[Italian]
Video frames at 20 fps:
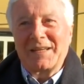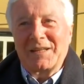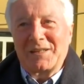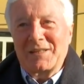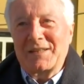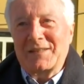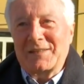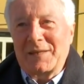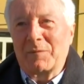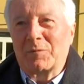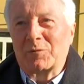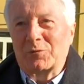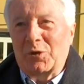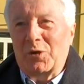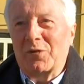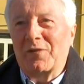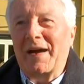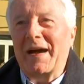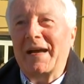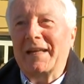ci siamo
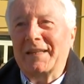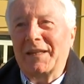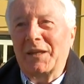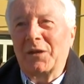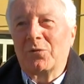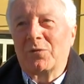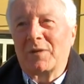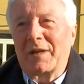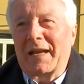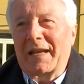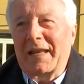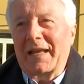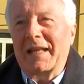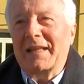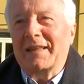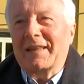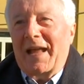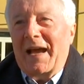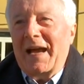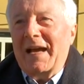trovati in una
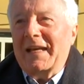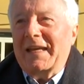realtà